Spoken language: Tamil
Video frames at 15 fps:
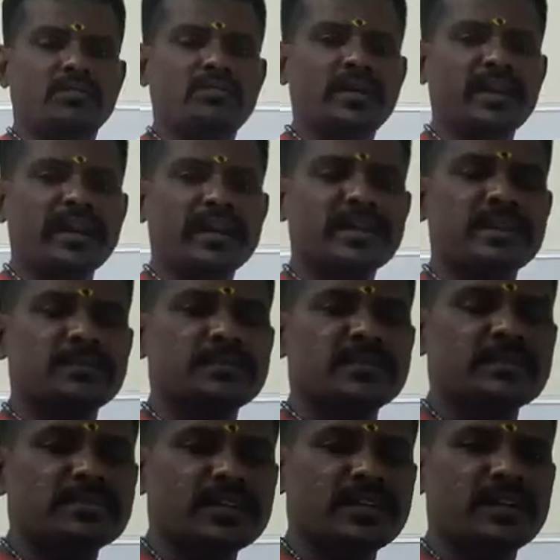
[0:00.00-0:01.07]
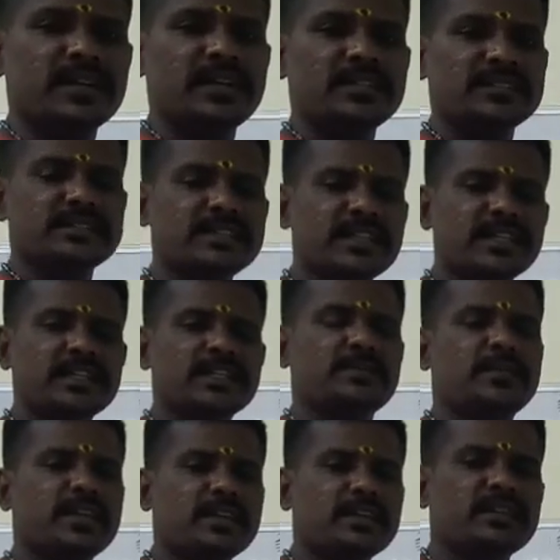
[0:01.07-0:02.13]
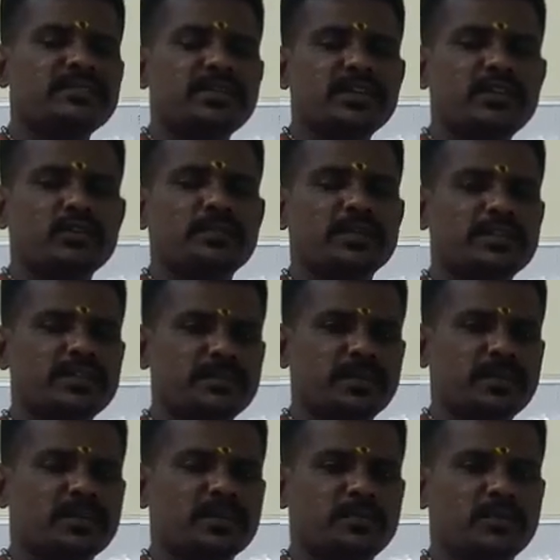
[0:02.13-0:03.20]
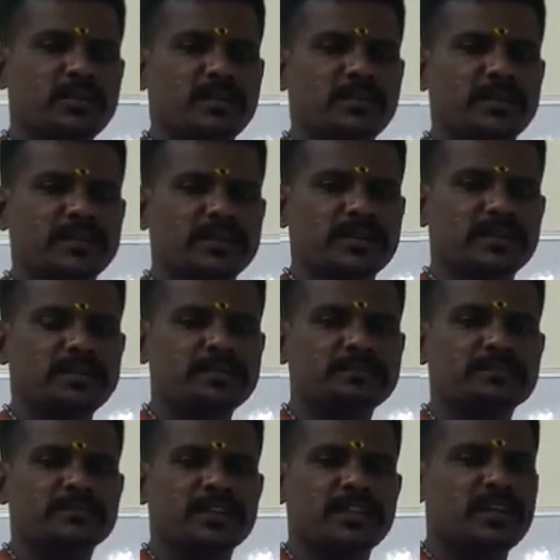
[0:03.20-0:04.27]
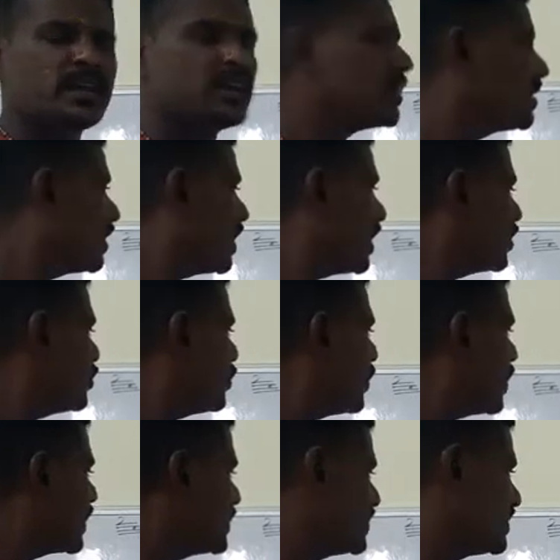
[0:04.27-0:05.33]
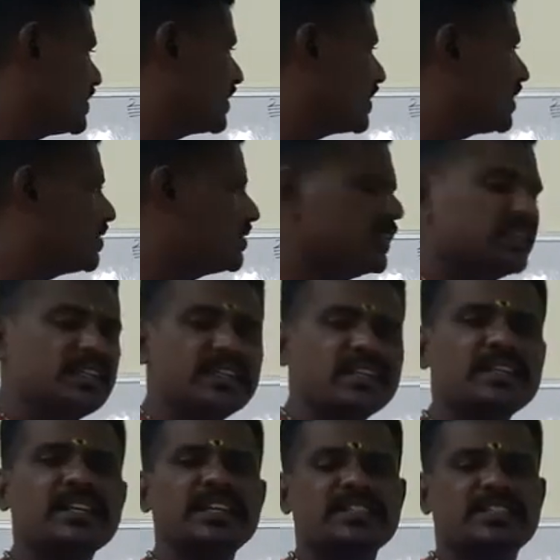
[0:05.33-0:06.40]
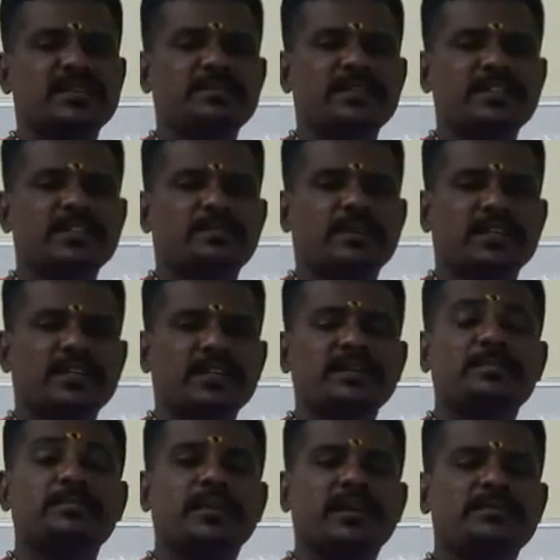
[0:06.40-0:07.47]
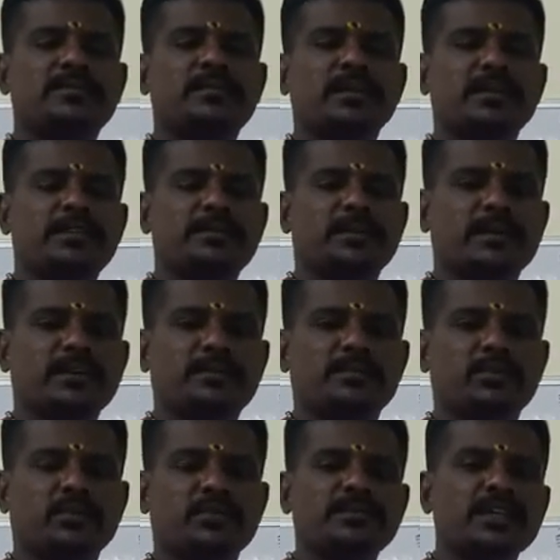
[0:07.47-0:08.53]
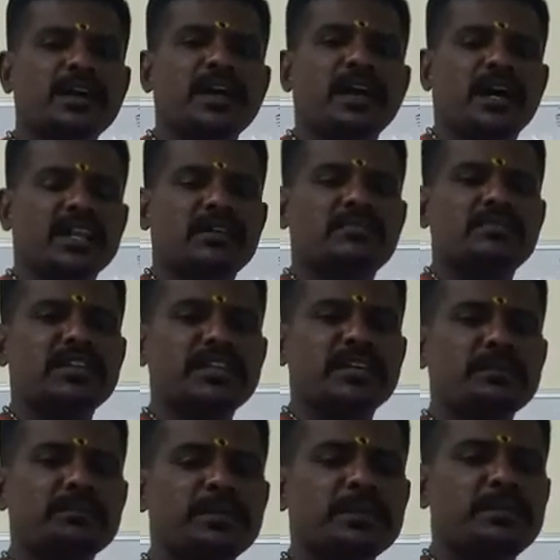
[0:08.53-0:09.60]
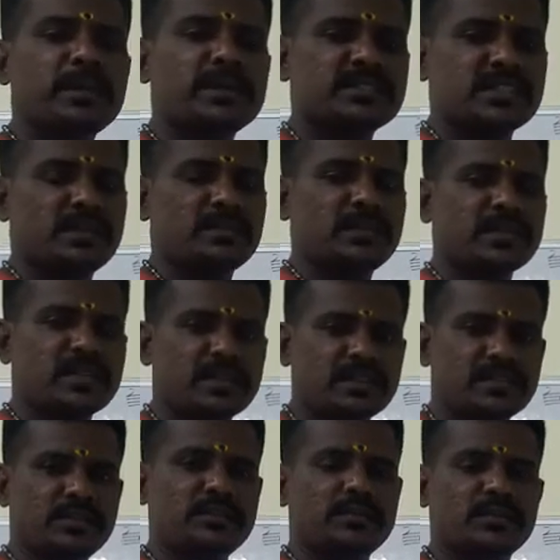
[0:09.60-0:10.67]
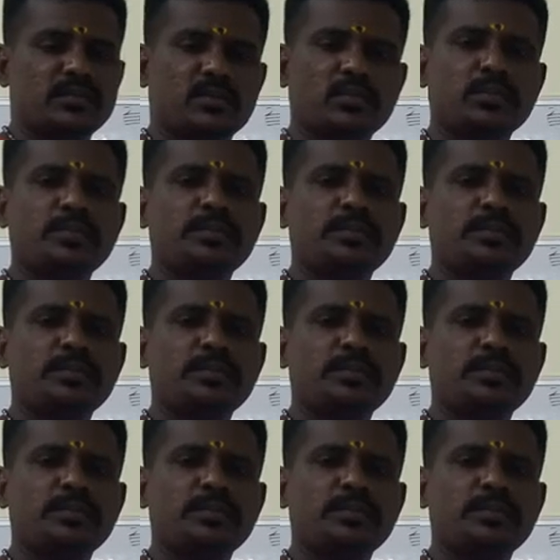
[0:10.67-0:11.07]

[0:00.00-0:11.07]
வணக்கம் நண்பர்களே இன்றைக்கி நம்ம என்ன வீடியோ பற்றி பார்க்க போகிறோம் அப்படின்னா கார்டியாலஜி அதாவது இருதய சம்பந்தப்பட்ட படிப்பை பற்றி பார்க்க போகிறோம் அதாவது எம்பிபிஎஸ் அப்படிங்கிறது ஒரு